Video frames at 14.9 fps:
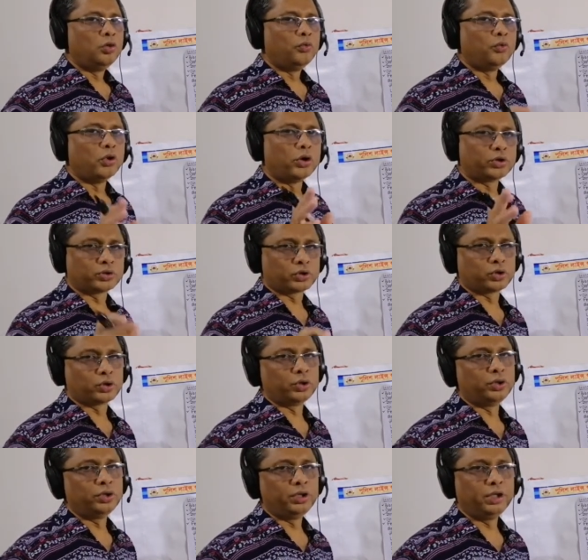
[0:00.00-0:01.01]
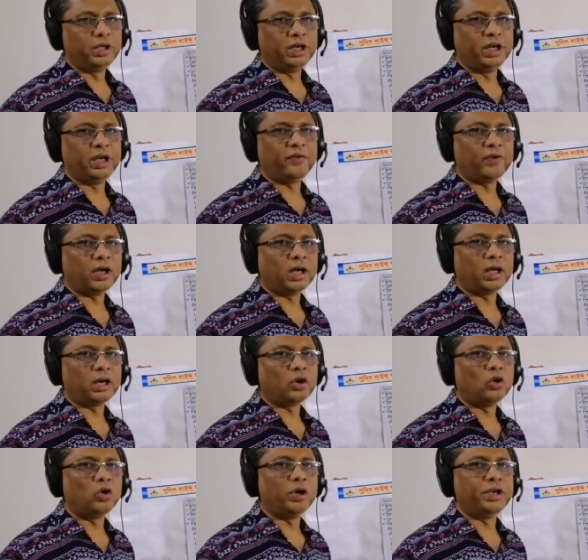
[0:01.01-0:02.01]
ফোর্স্ট এফ আর
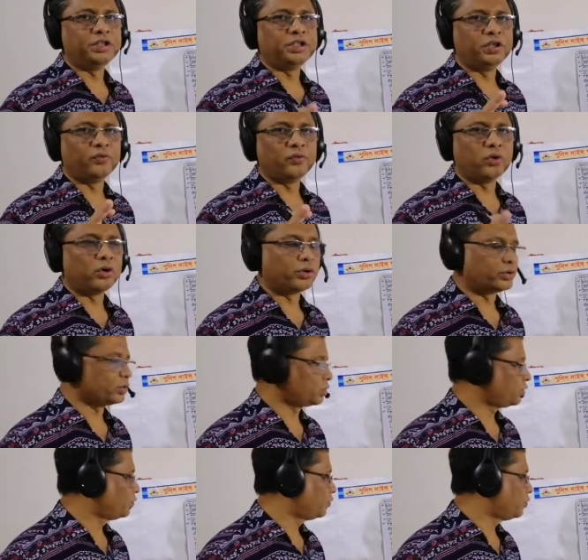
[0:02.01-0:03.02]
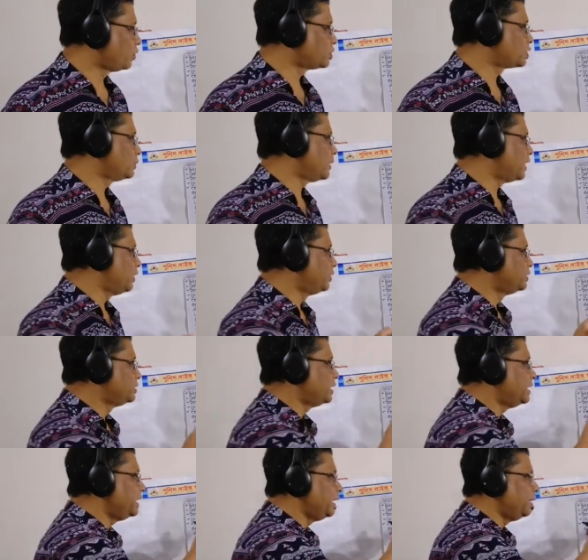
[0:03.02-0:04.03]
ও এস টি ফোর্সড ফোর্সড মানে
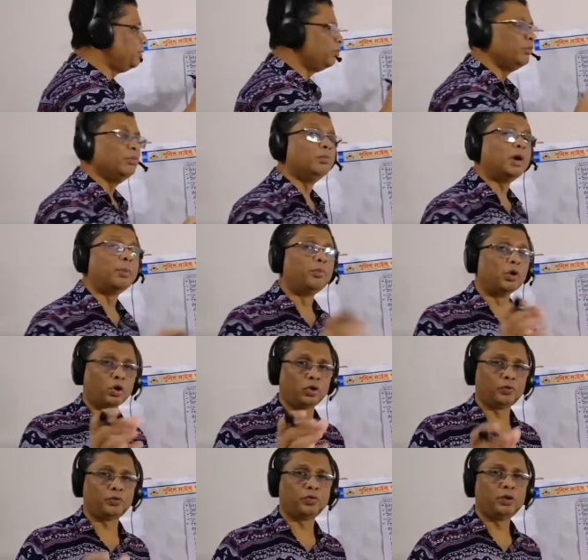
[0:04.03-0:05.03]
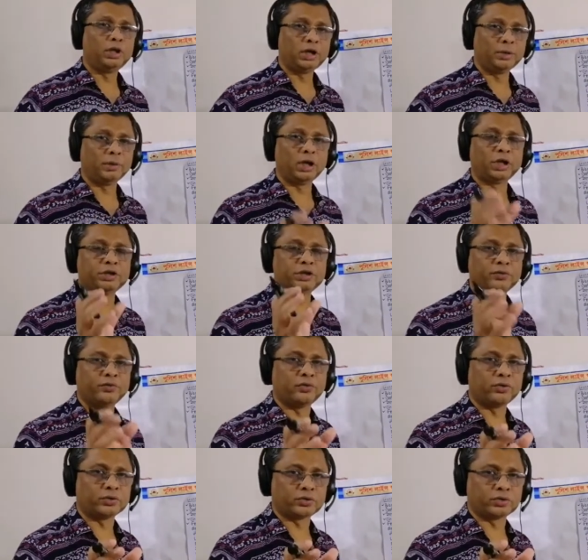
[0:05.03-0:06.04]
হচ্ছে হিম বা বরফকে বলা হচ্ছে
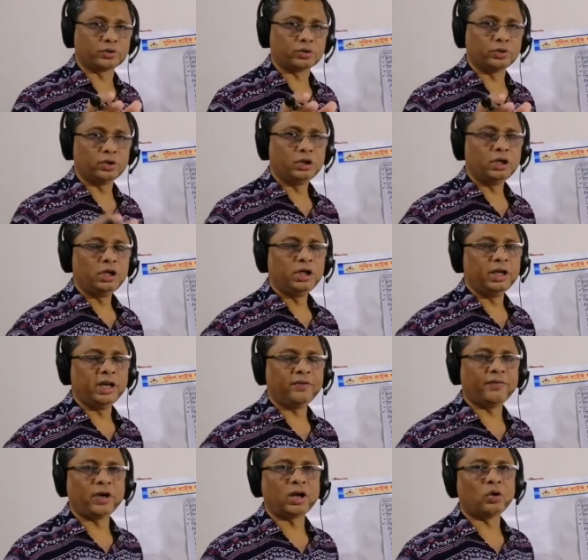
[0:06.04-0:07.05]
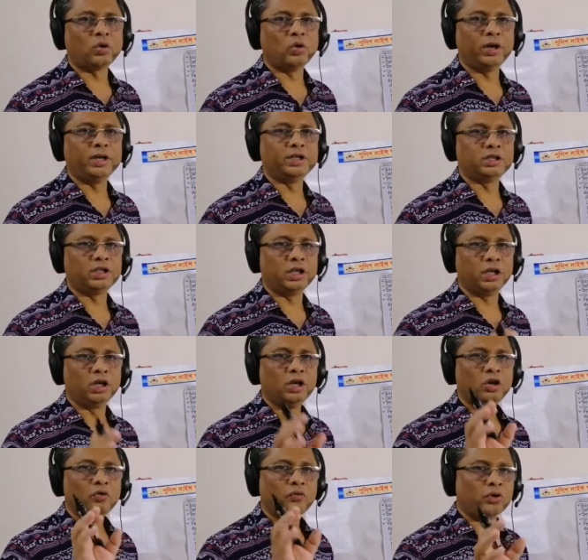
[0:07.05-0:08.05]
ফোর্স্ট এফ আর ও এস টি
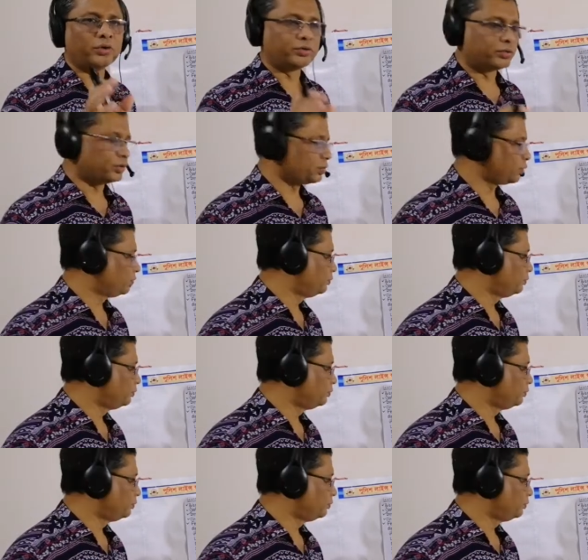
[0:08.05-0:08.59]
ফোর্সড